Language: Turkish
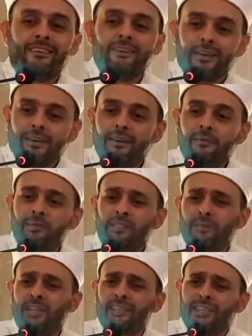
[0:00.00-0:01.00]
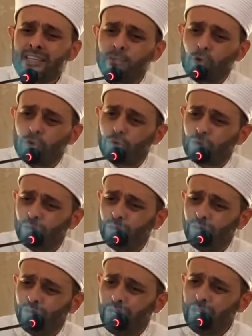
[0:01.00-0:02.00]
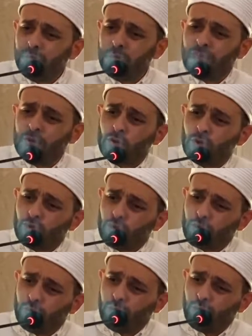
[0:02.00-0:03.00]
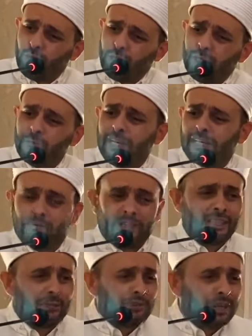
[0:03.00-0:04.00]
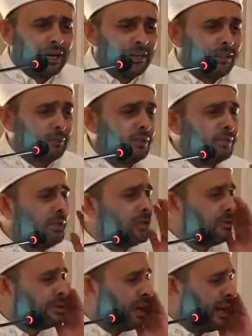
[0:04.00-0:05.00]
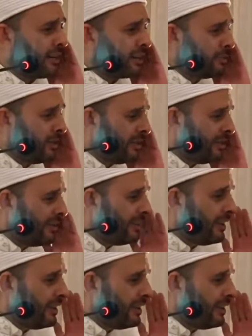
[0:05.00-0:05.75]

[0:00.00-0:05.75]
Ya, biz biraz grip olduk mu? Biraz üşüttük mü? Biraz midemiz ağrıdı mı? Dişimiz ağrıdı mı?